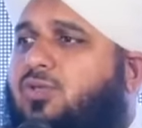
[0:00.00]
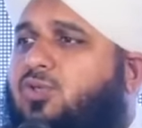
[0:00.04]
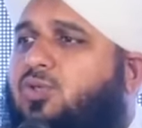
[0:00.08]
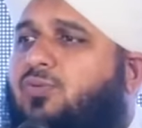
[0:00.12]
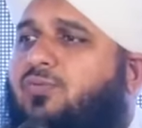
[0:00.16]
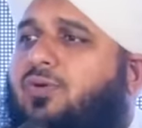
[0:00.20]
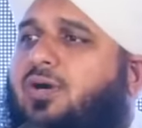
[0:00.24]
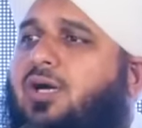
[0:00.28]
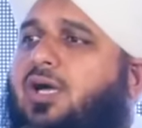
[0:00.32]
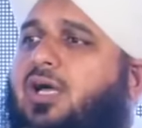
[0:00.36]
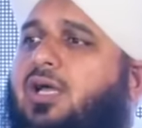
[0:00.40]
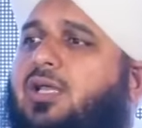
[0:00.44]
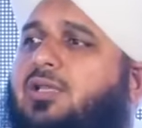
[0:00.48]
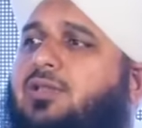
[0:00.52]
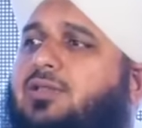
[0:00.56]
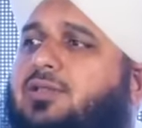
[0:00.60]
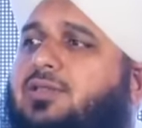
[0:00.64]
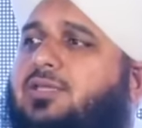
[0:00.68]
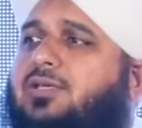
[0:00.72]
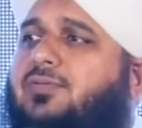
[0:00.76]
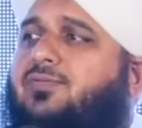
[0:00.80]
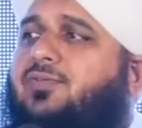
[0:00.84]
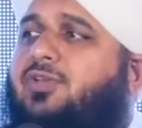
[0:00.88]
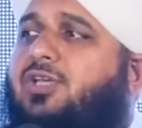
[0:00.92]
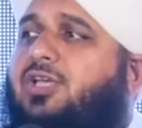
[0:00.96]
तो वहाँ
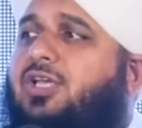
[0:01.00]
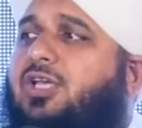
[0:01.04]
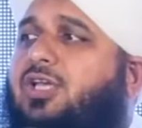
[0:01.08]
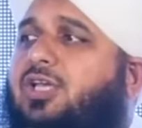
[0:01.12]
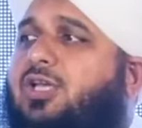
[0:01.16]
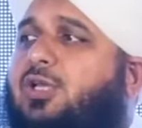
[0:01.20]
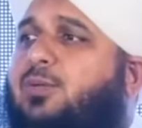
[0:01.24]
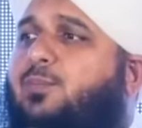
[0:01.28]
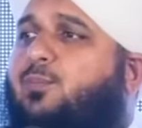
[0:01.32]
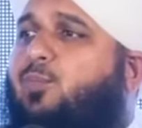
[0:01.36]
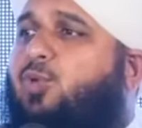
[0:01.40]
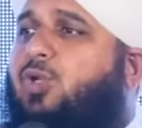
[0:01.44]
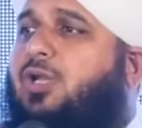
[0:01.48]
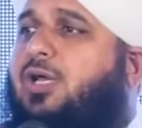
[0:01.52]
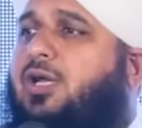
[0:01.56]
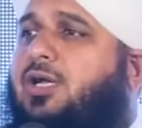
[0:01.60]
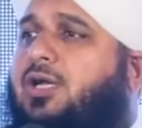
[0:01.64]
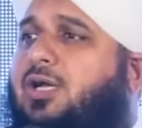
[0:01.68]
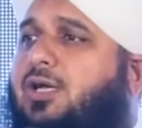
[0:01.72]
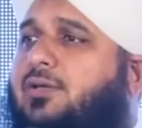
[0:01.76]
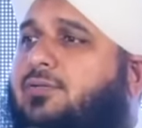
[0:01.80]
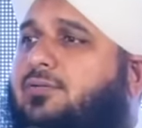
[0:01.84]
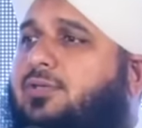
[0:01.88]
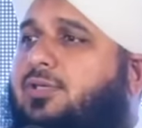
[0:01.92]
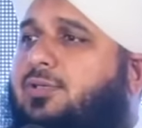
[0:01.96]
तवील
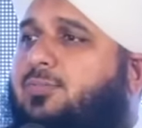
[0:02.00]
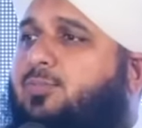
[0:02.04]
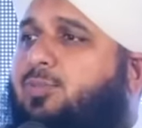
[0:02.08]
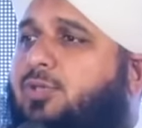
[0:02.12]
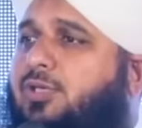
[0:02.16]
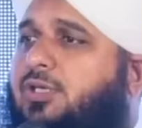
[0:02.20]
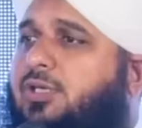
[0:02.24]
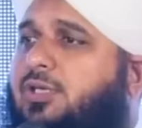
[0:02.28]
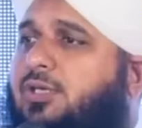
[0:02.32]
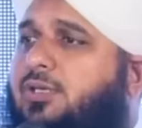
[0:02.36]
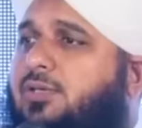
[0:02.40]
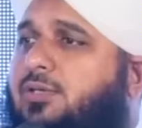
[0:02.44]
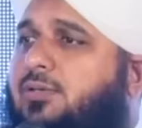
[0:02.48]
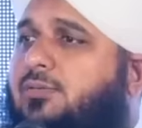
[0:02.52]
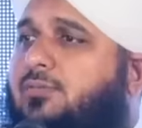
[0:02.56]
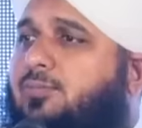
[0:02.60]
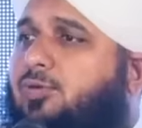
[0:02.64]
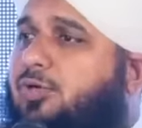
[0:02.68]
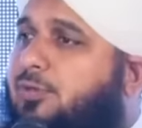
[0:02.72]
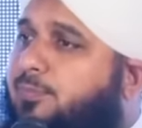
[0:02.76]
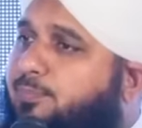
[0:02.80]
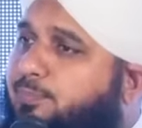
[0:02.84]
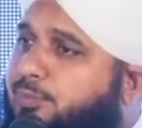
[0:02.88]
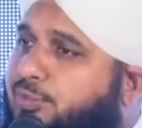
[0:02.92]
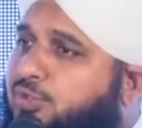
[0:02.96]
मुलाकातें भी
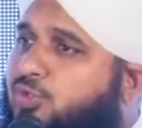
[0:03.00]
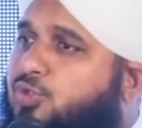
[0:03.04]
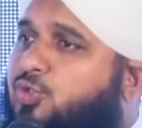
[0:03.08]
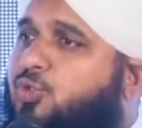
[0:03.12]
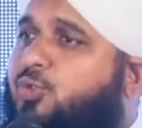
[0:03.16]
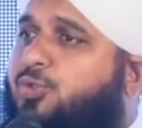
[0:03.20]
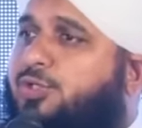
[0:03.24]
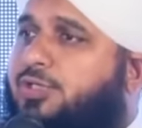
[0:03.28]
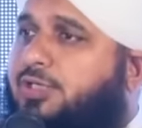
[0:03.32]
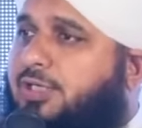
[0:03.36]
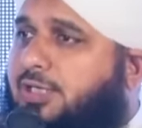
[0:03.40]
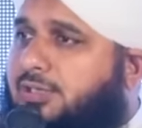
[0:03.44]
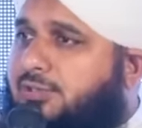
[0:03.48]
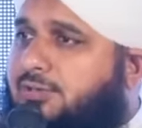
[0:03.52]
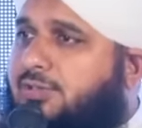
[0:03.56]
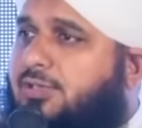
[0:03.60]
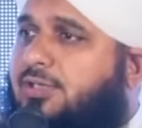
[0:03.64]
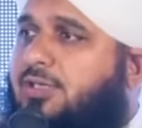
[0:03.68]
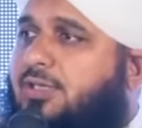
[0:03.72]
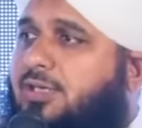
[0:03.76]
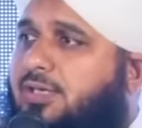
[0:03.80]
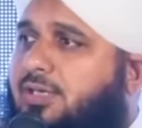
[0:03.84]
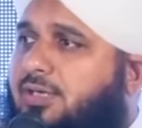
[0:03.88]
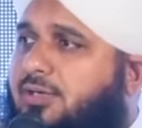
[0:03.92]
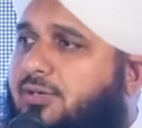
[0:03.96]
मोहब्बत छोड़
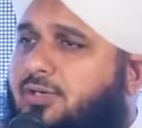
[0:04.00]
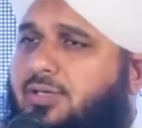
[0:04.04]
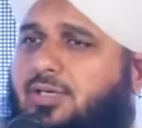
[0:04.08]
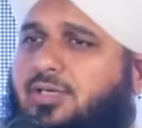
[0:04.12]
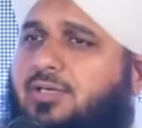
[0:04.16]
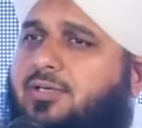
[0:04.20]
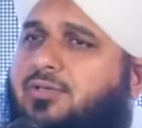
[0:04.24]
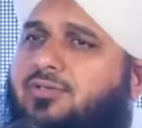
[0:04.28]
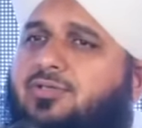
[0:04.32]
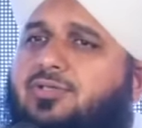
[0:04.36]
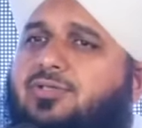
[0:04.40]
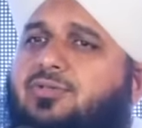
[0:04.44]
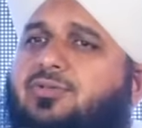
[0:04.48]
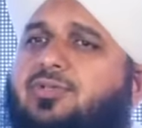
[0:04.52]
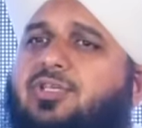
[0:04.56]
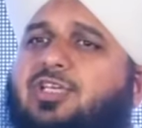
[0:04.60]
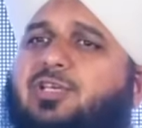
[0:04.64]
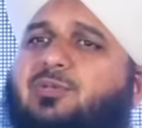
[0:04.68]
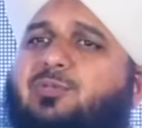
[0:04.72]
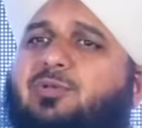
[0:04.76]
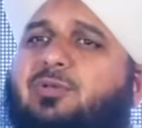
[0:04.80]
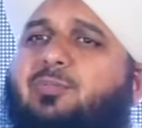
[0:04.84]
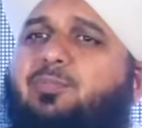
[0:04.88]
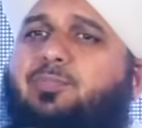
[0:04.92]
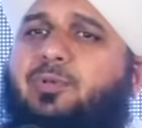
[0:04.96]
जाती हैं और अगर
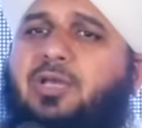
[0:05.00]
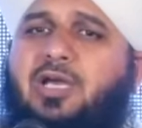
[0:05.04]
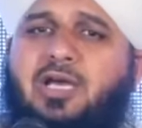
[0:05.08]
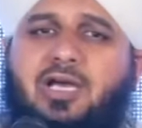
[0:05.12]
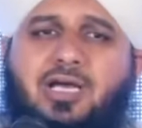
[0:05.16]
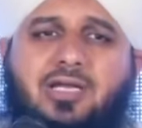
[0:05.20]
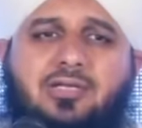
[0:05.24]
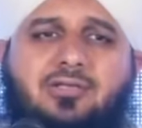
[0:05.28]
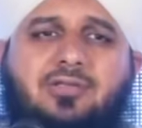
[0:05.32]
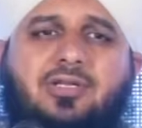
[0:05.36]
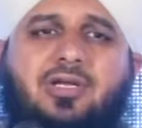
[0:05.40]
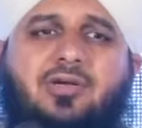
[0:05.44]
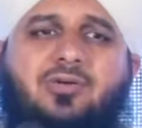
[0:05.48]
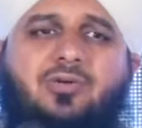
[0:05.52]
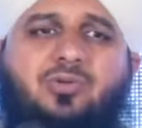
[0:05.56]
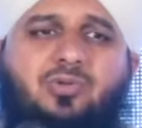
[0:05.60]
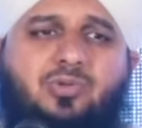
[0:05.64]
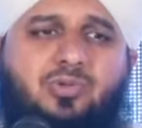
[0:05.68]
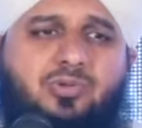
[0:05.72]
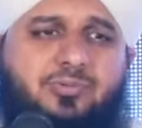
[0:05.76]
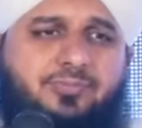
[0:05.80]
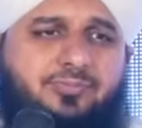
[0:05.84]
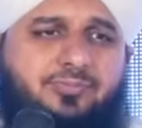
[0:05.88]
ज़िंदगी में प्यार ना हो